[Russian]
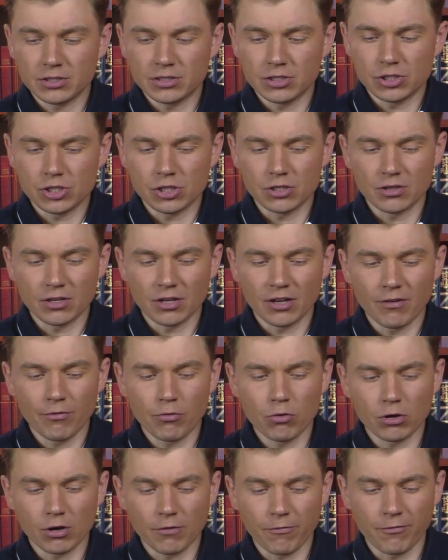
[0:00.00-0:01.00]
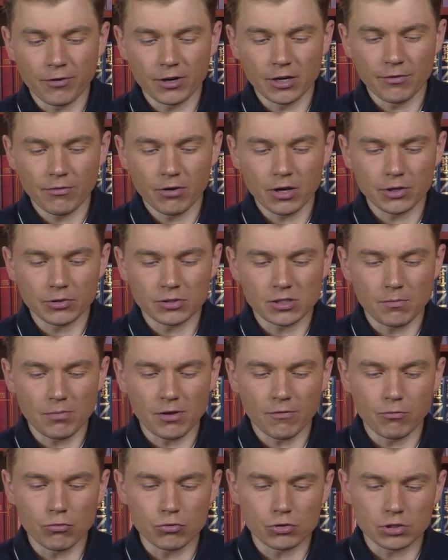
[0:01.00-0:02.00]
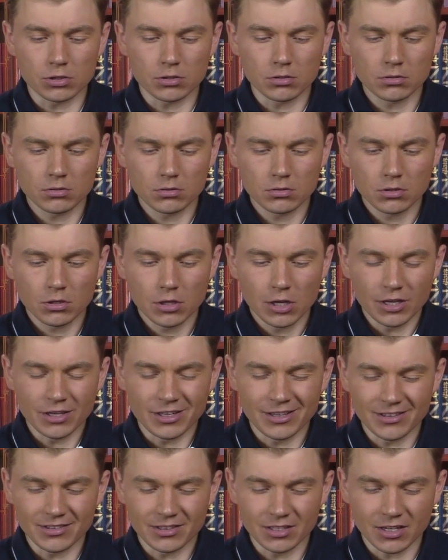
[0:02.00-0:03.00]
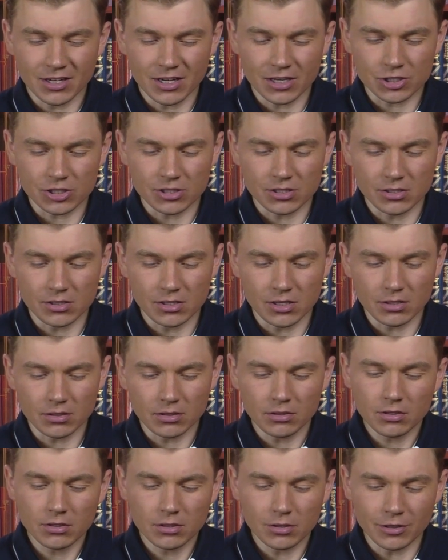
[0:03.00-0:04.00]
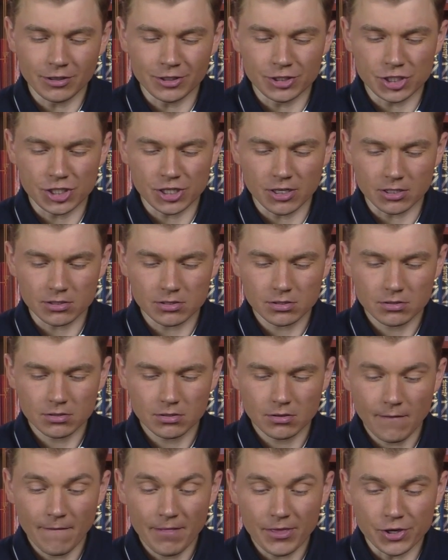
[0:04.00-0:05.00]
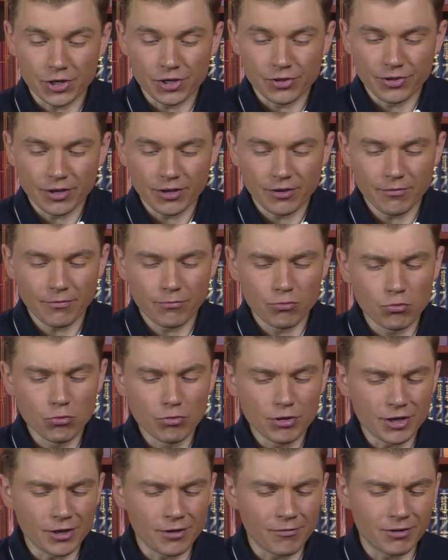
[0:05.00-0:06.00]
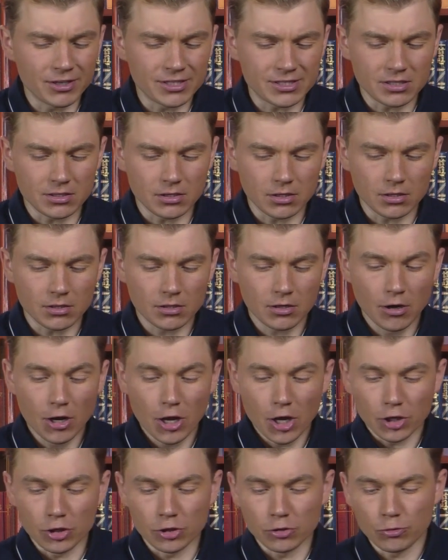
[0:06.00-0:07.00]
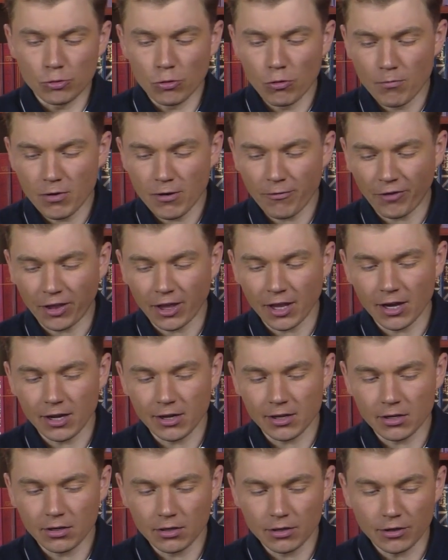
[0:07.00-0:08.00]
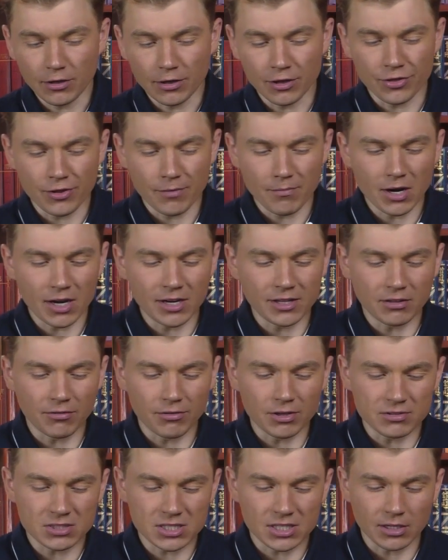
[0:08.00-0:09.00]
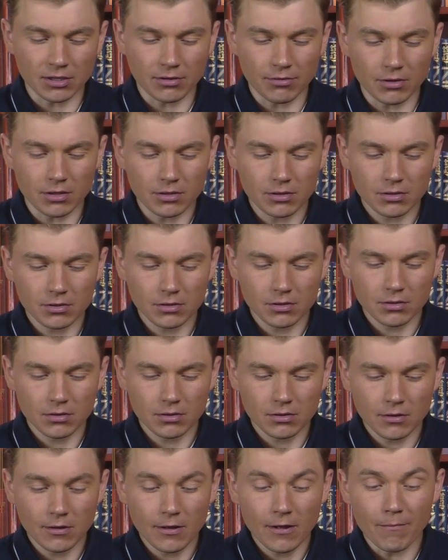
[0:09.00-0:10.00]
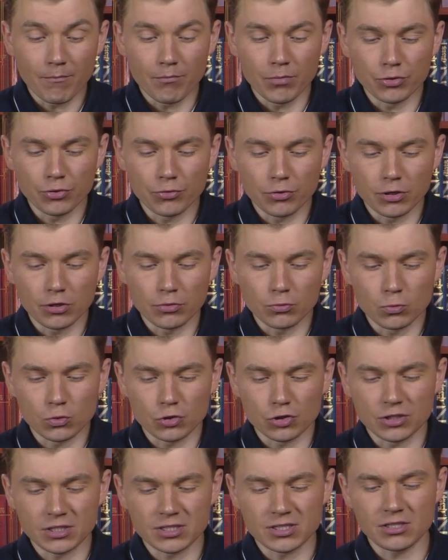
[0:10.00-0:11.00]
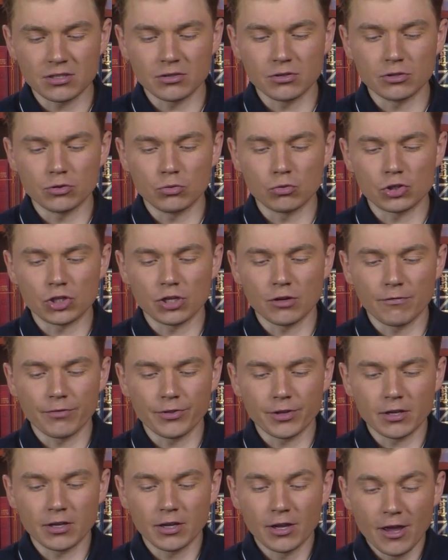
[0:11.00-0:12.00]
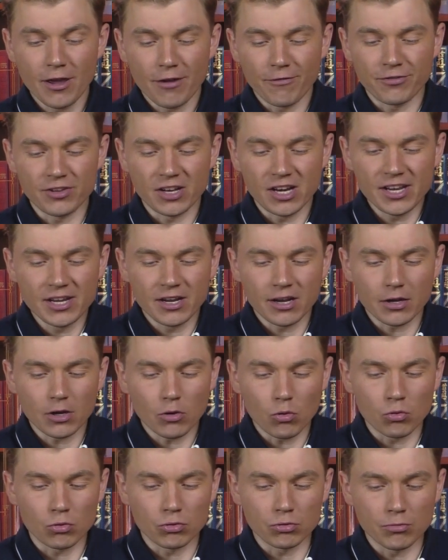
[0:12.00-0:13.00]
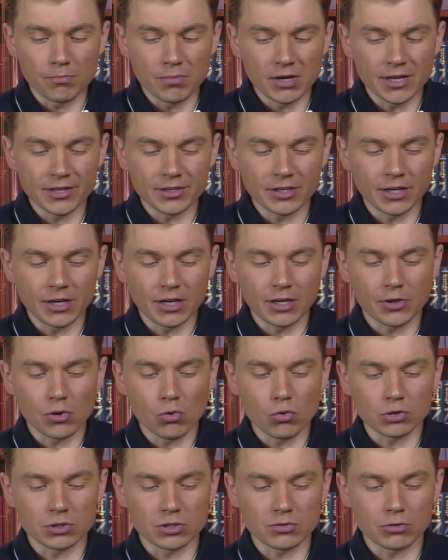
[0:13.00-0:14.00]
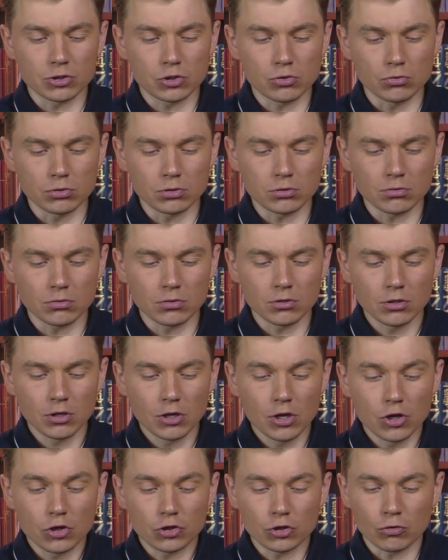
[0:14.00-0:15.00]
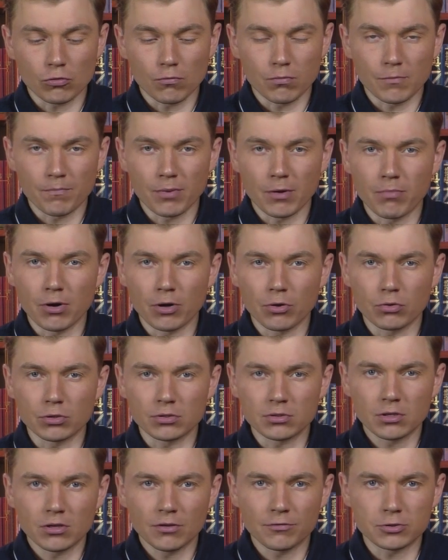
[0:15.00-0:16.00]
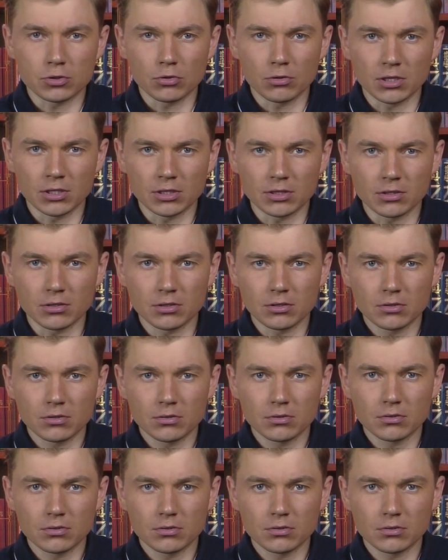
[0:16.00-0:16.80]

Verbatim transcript: Тысячи наговоров выливают тебе в уши – и это каждый день и час. И наяву, и во сне. И дома в келье, и на молитве в церкви. Много нужно силы душевной, великое углубление религиозного чувства, чтобы побороть все это.